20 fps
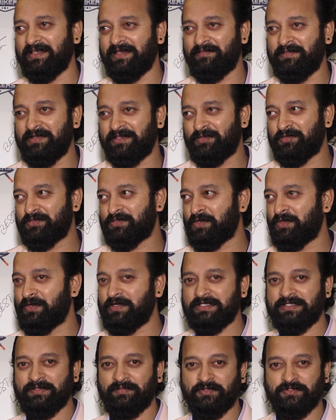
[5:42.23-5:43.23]
এমনি তো ষোলো
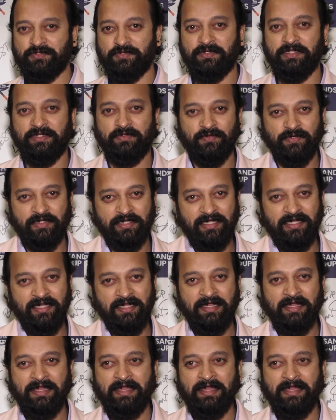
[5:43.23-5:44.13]
ডিসেম্বর শুটিং করি না